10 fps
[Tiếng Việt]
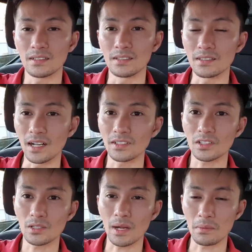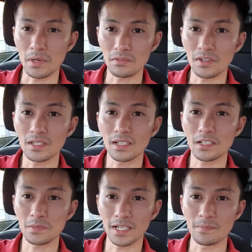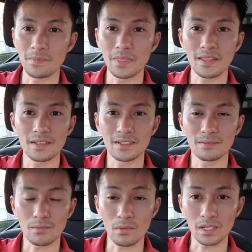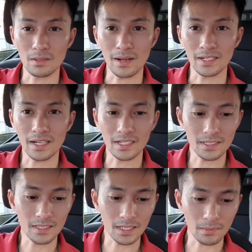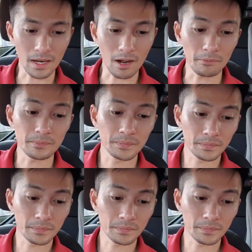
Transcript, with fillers: hướng dẫn cho các bạn miễn phí cái lớp này. Mong là các bạn đăng ký để các bạn học.